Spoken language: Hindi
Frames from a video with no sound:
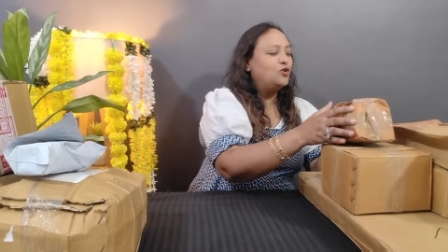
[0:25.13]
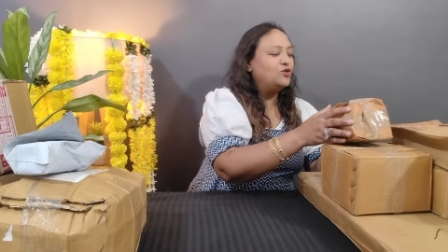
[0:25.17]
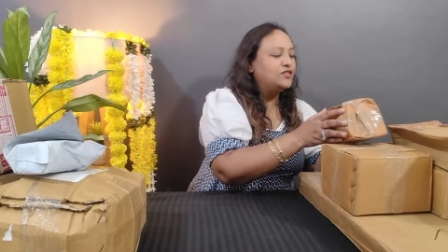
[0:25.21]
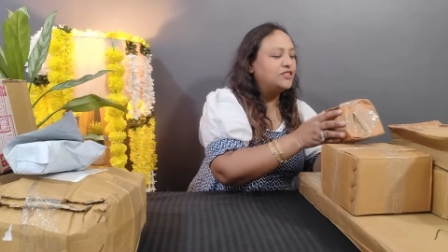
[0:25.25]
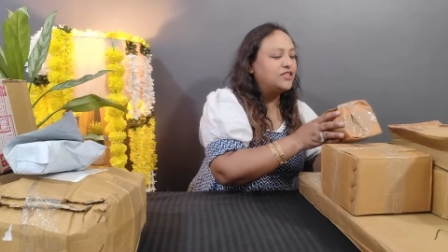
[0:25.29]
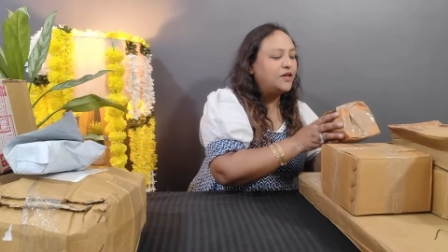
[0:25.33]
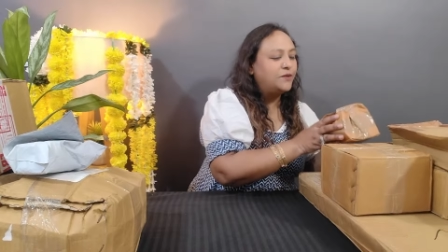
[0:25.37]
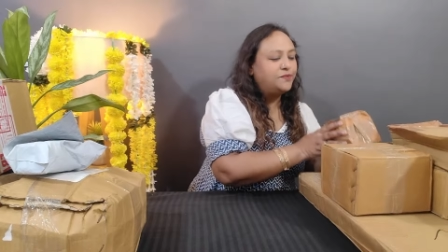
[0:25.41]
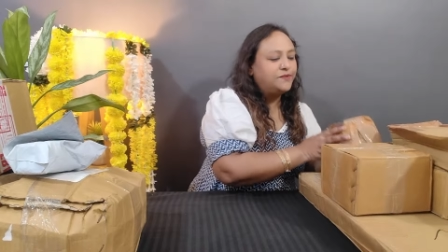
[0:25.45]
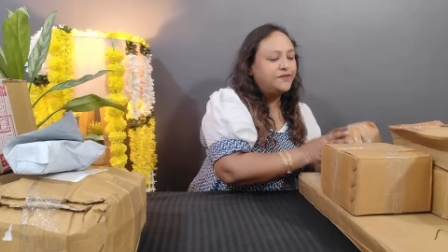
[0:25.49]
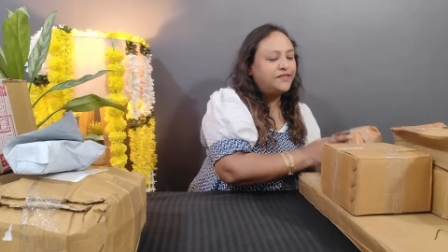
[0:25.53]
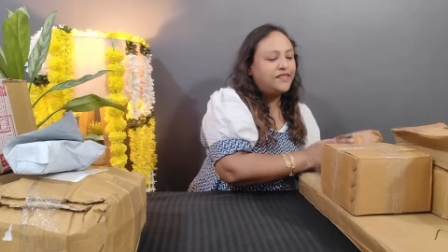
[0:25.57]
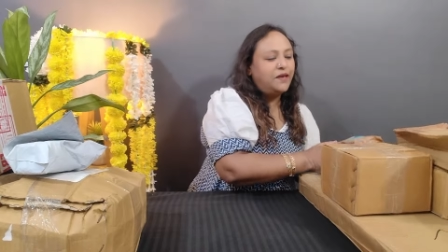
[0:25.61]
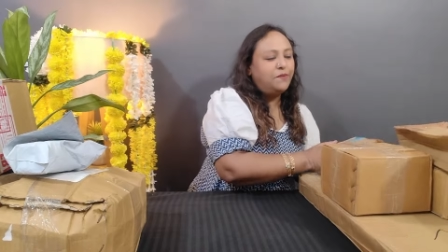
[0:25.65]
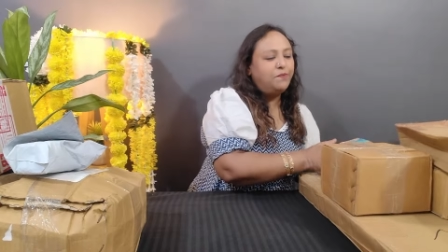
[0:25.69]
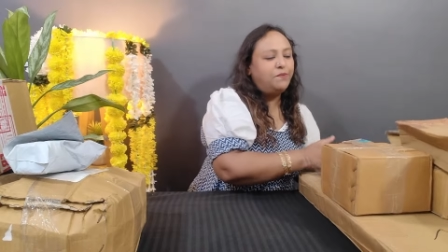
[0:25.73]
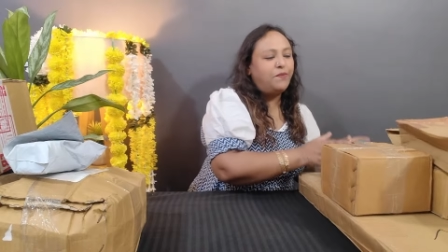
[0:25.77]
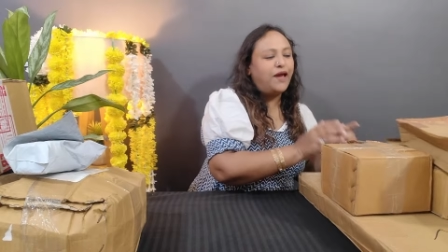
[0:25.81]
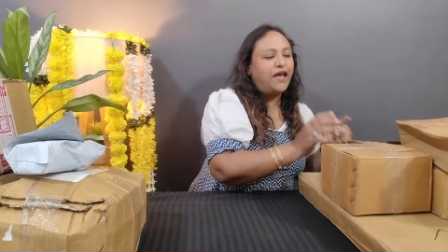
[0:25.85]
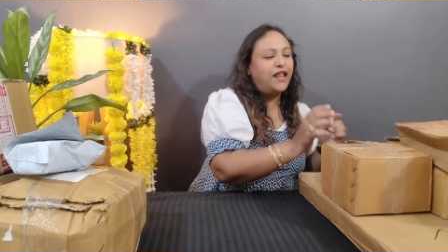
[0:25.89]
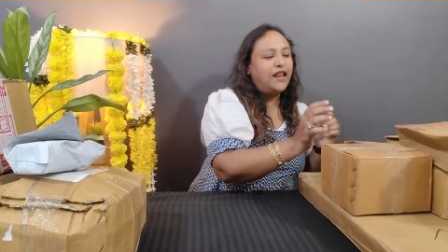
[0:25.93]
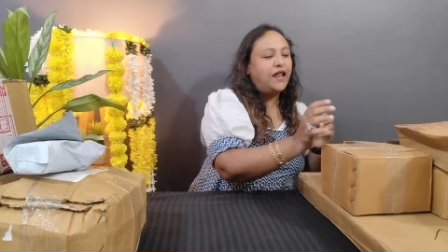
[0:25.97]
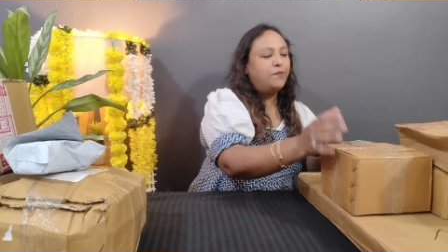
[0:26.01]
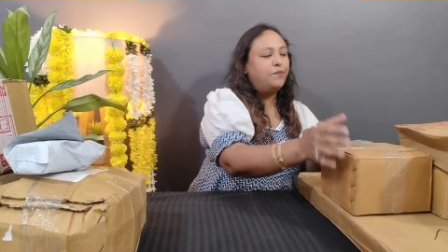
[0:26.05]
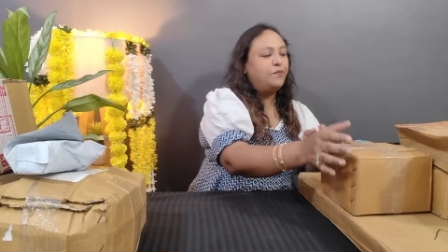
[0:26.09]
सबसे
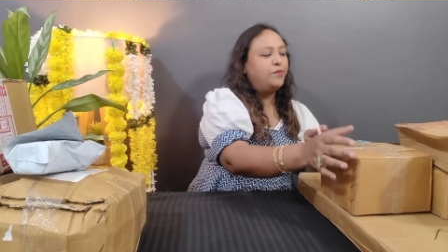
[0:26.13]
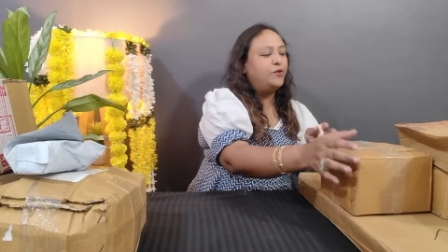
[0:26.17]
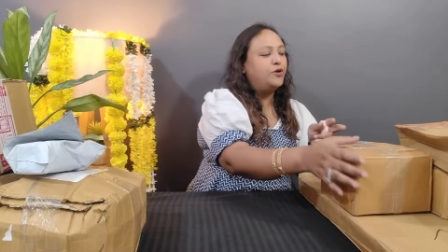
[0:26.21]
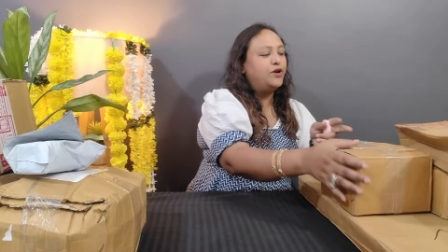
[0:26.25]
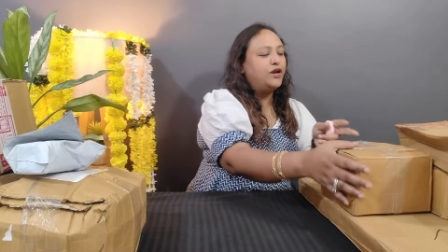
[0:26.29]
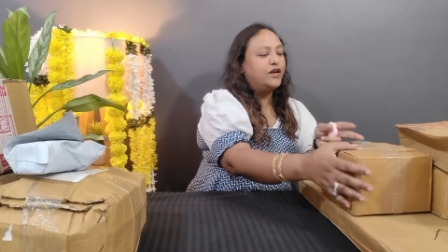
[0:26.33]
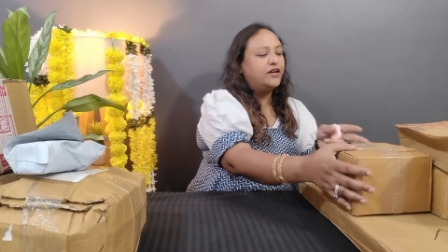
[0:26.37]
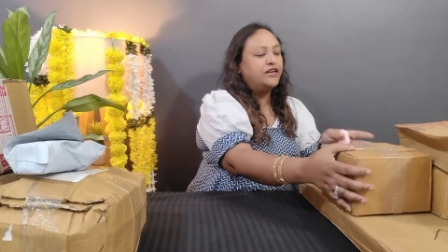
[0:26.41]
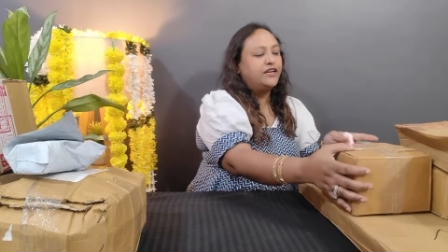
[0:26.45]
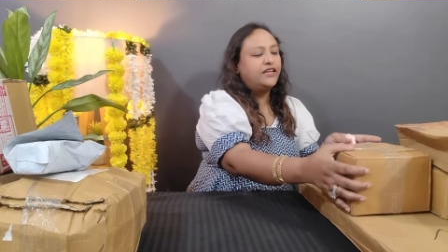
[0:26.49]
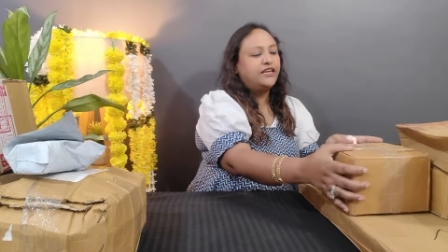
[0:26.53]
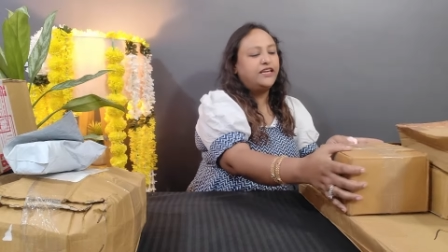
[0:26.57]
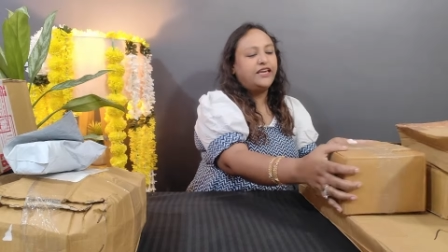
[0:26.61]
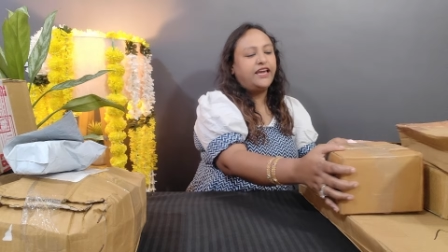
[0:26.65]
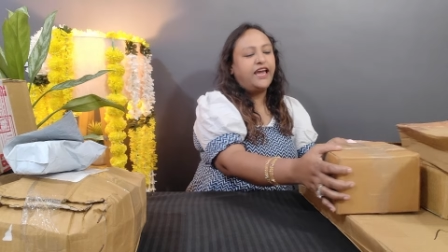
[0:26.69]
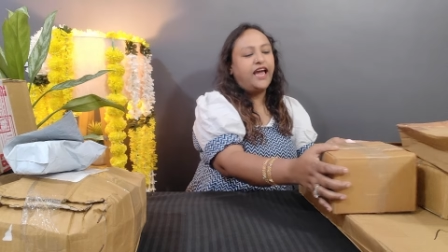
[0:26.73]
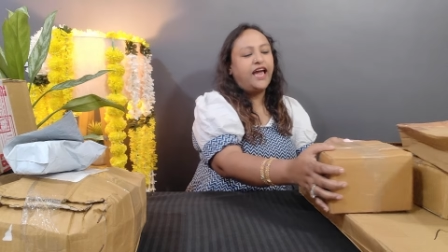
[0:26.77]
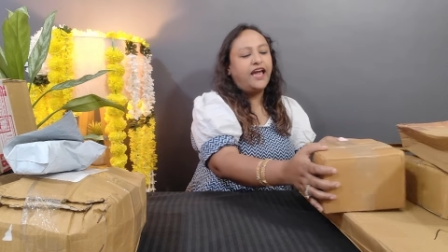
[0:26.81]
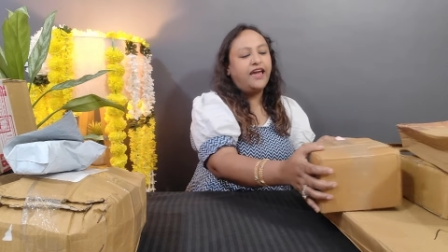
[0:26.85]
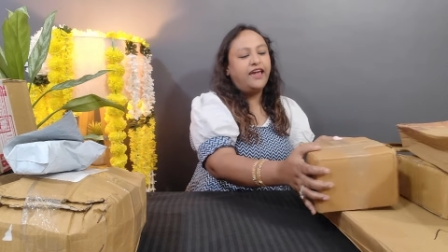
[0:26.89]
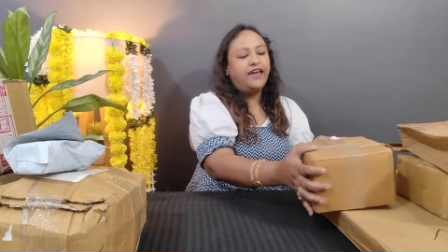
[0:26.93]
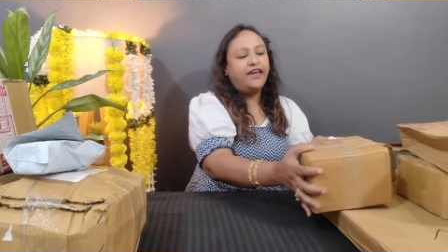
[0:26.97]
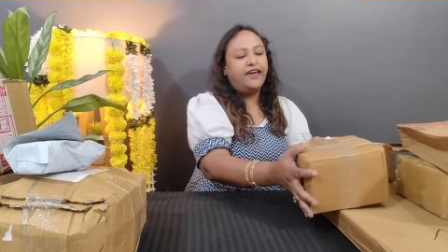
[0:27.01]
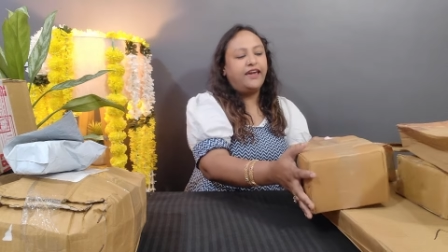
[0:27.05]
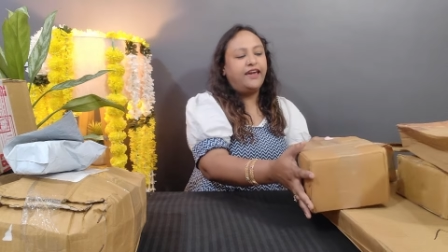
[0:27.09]
पहला प्रोडक्ट
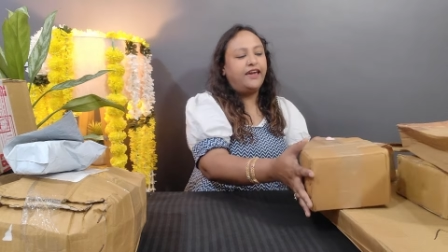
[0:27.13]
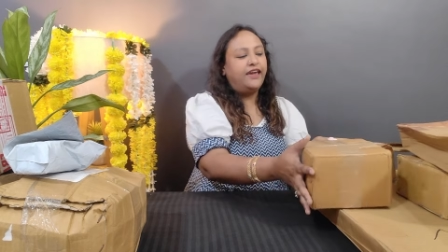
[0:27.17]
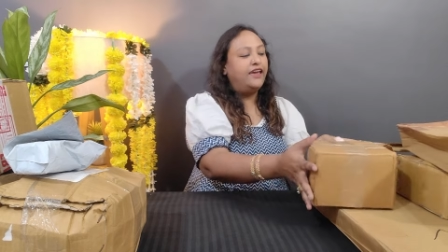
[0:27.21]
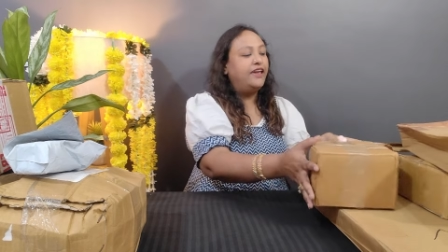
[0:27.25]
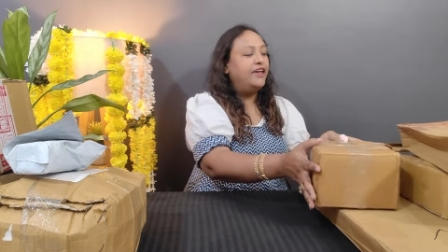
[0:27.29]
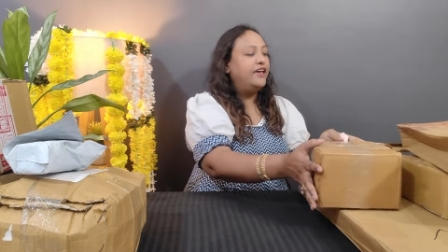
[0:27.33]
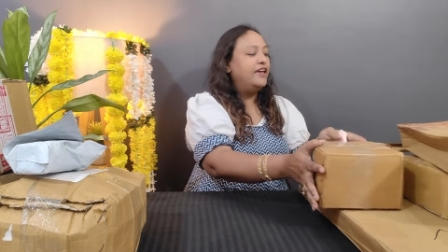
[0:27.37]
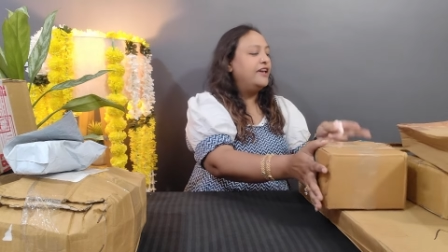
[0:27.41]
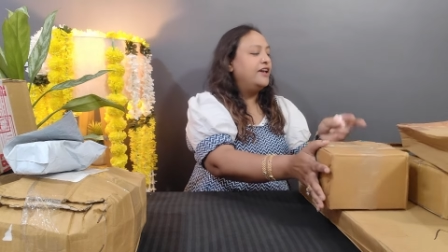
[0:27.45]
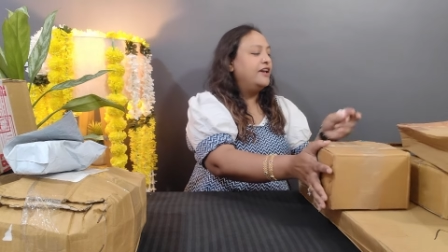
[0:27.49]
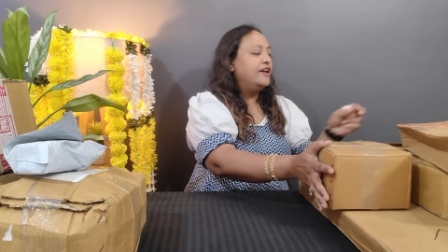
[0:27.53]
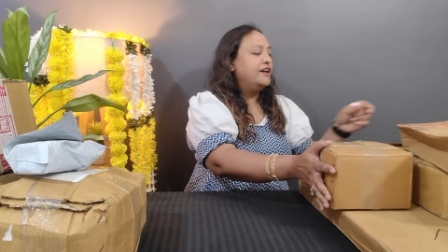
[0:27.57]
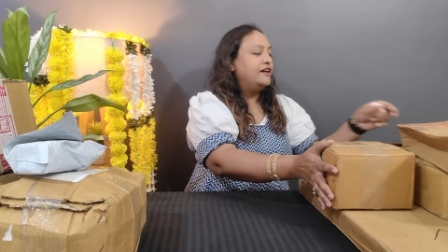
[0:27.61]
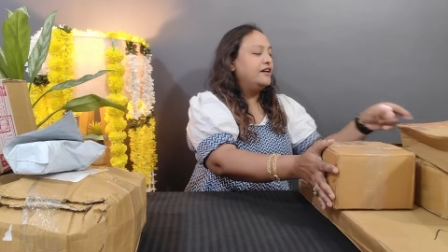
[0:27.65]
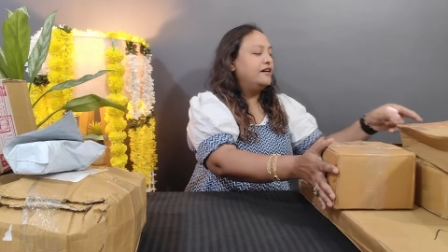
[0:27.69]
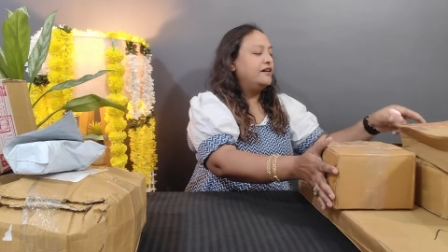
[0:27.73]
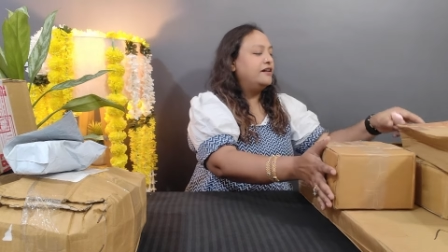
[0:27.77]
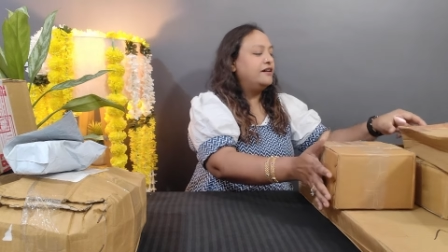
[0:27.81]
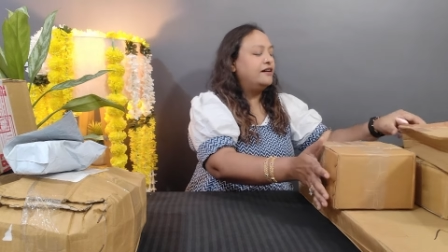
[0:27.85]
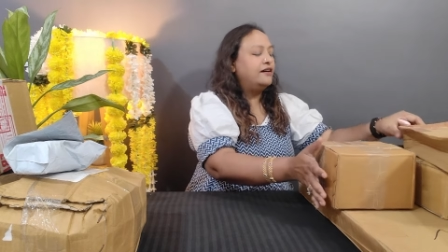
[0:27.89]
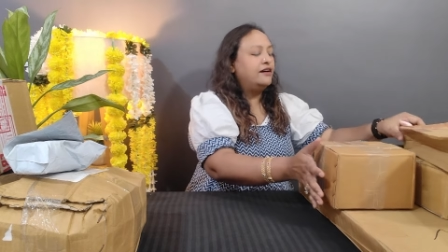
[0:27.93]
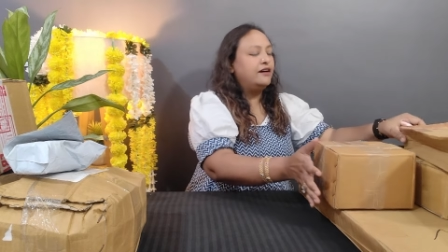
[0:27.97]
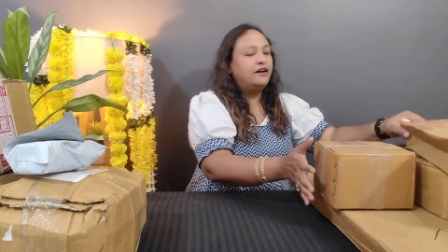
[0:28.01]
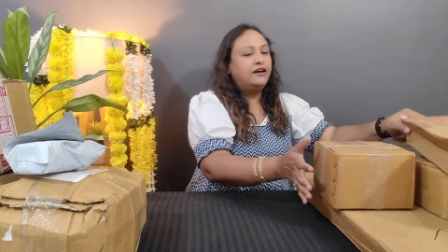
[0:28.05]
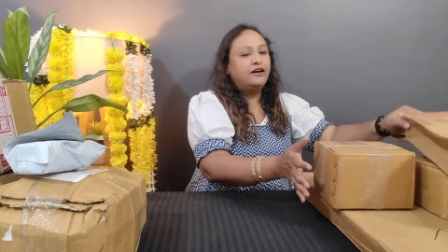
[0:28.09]
क्या है
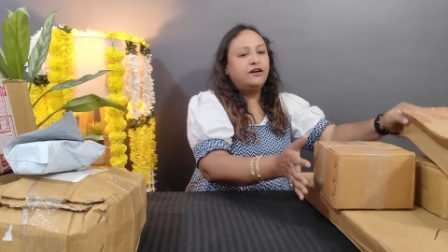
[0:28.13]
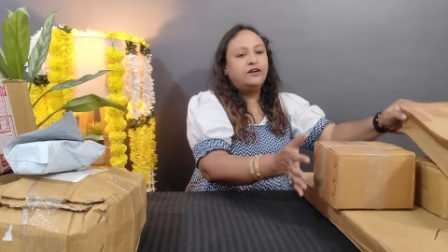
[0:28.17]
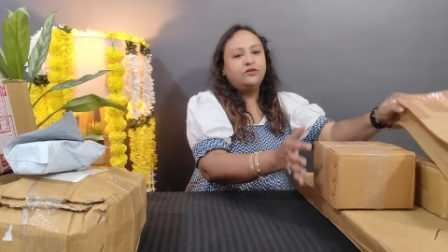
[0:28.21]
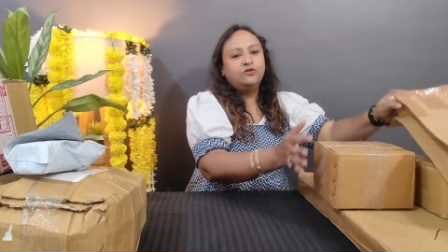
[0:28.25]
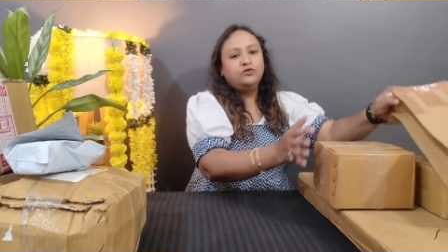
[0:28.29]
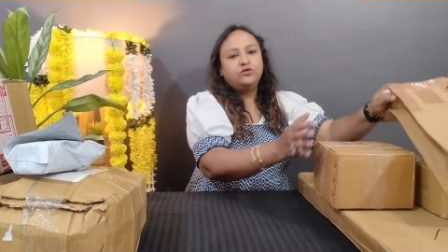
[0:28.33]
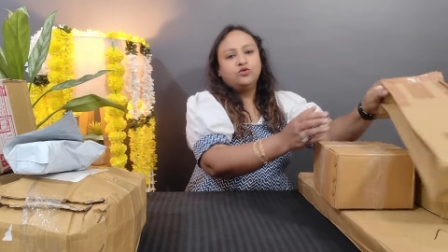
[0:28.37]
आ,